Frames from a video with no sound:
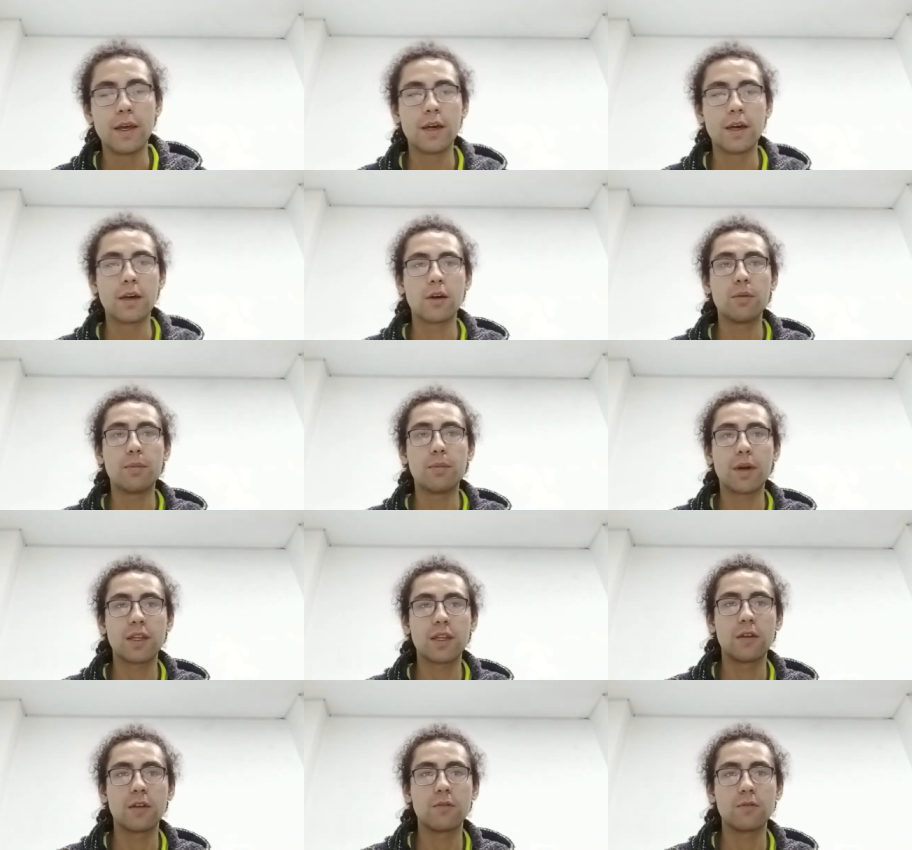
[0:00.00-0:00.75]

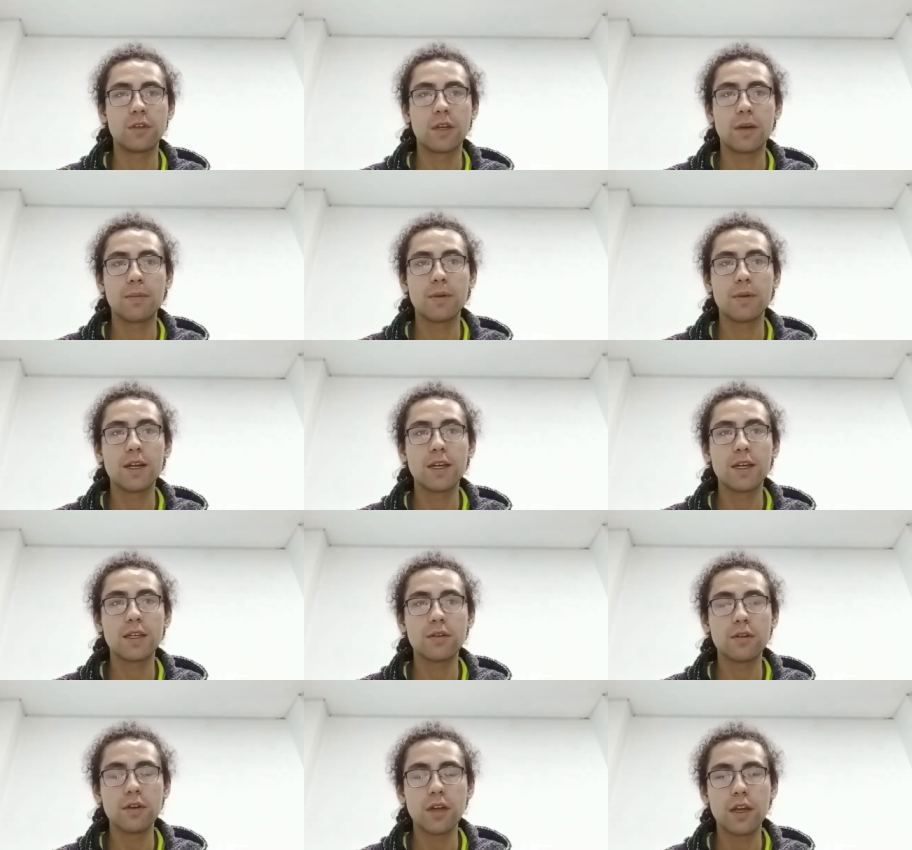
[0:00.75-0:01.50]
compartir nuestra
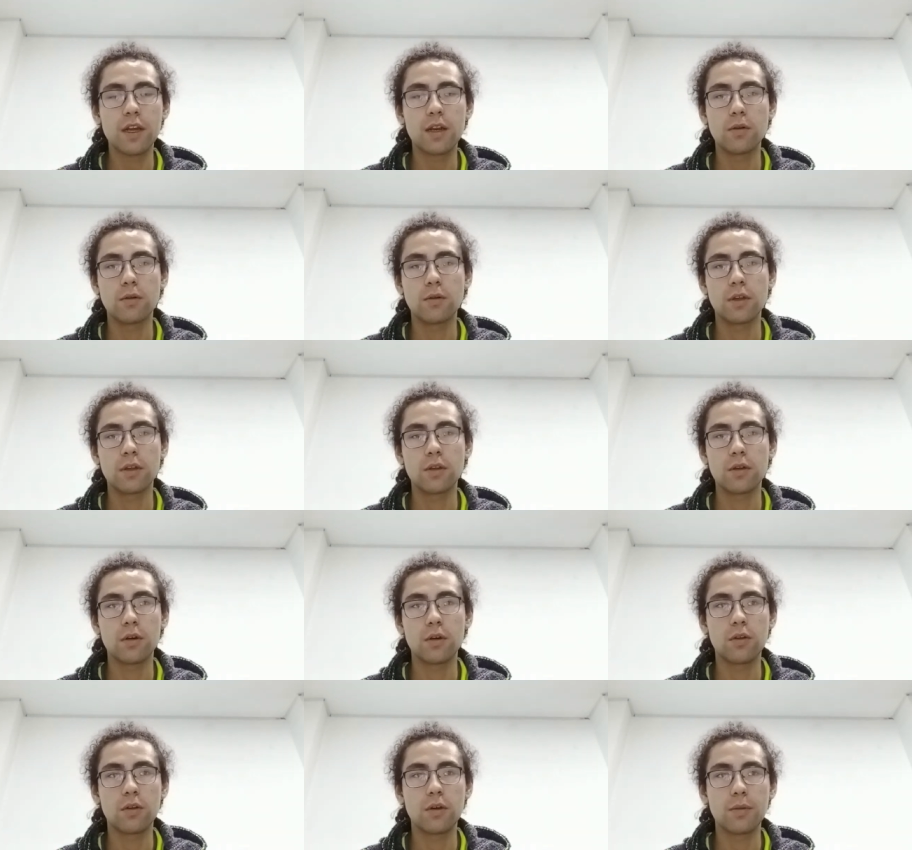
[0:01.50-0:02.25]
aplicación en un
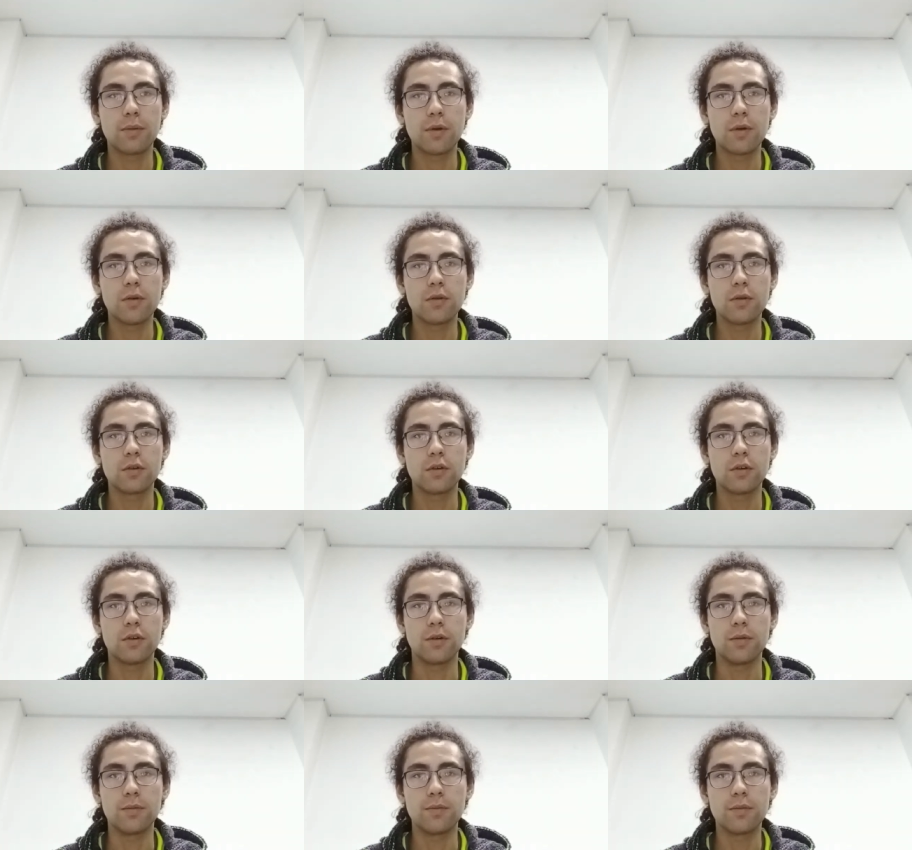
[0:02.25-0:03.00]
entorno de
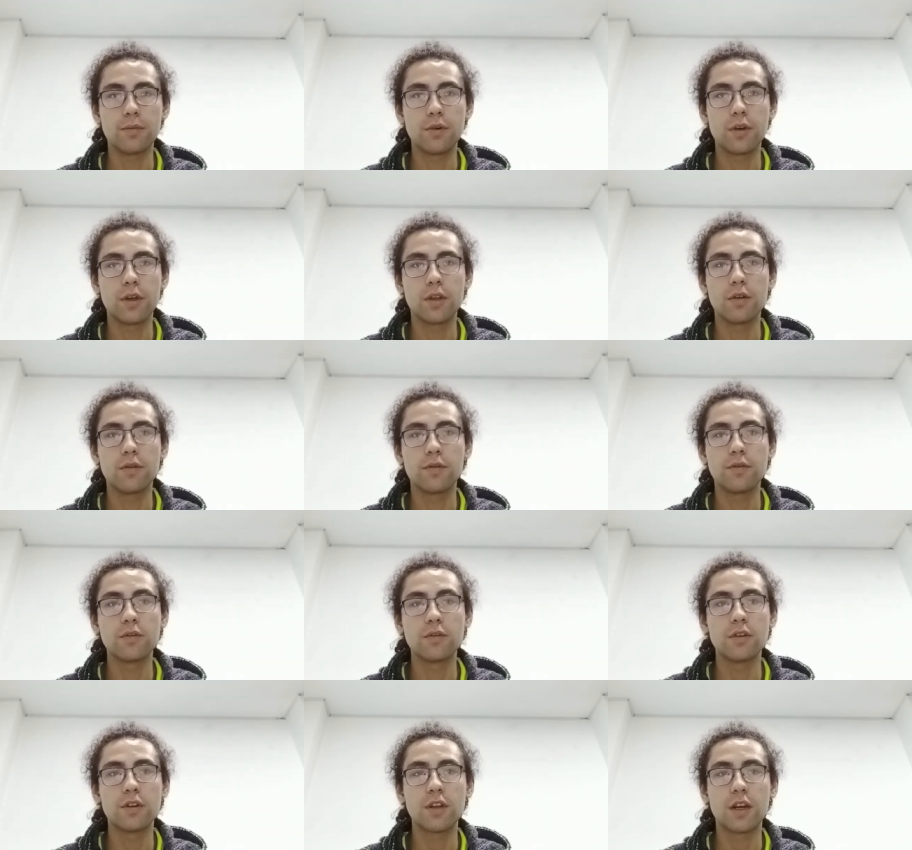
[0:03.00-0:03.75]
producción, pudiendo
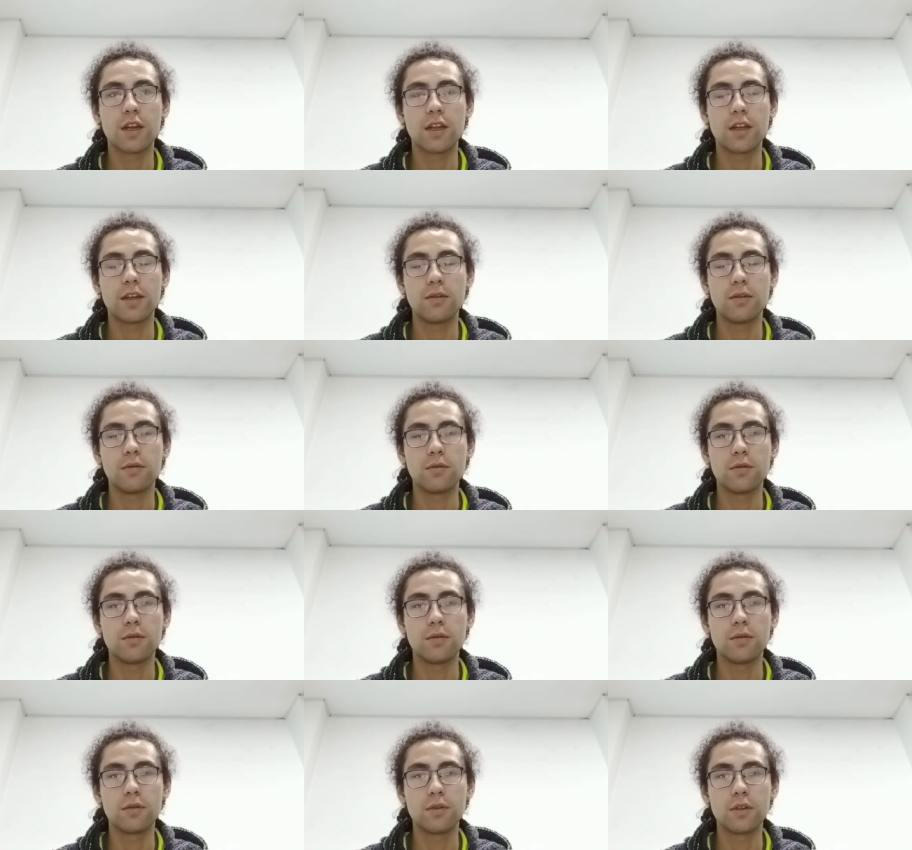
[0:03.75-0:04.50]
funcionar en
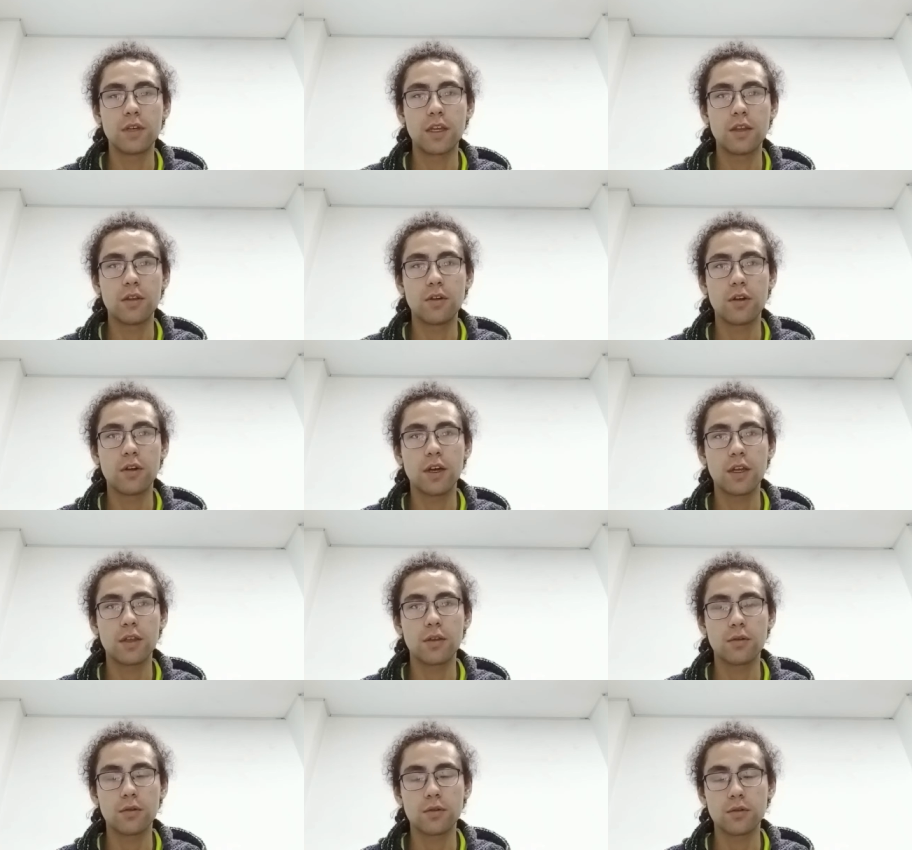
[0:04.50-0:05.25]
un centro de
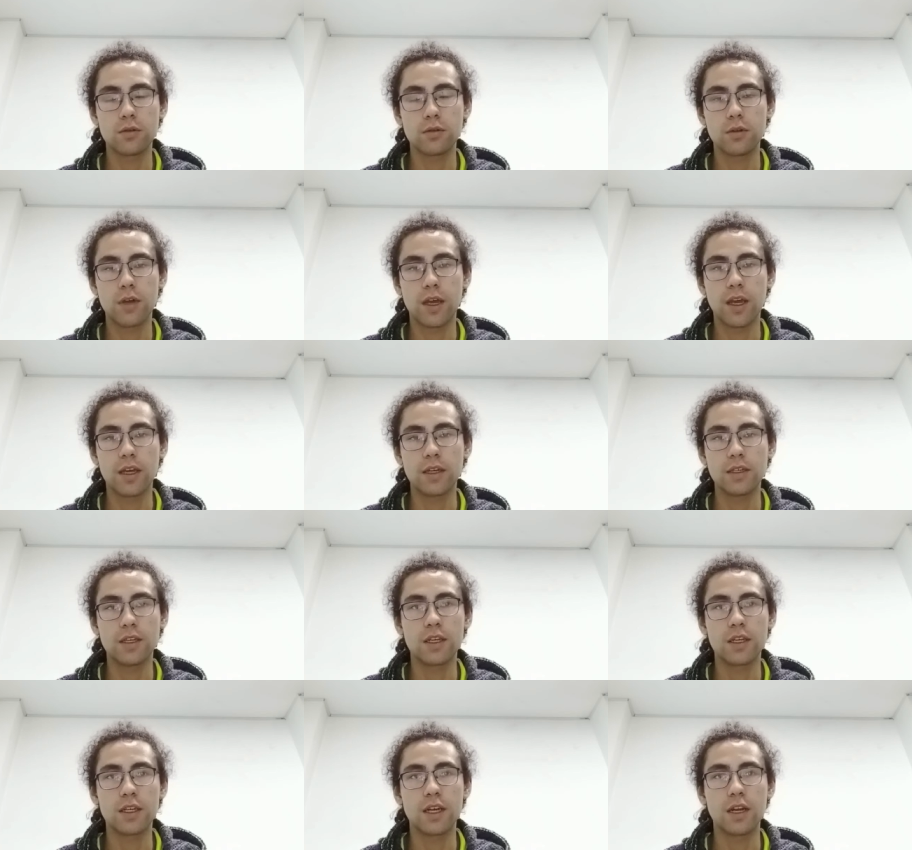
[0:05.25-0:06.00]
datos
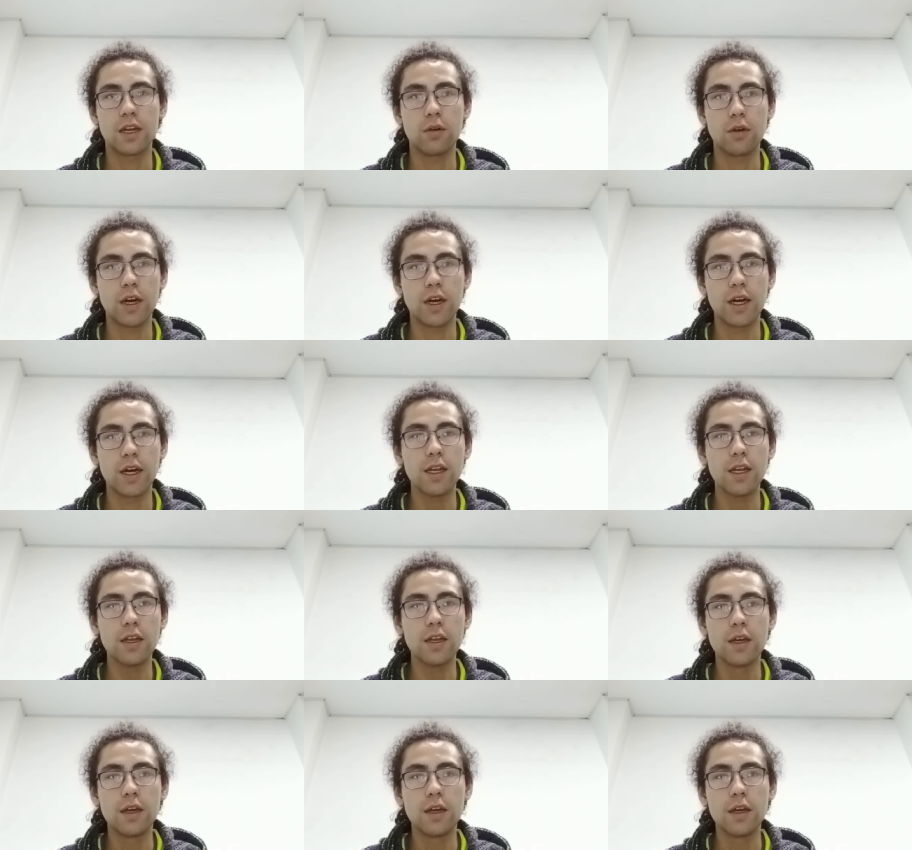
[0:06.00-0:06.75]
ya sea local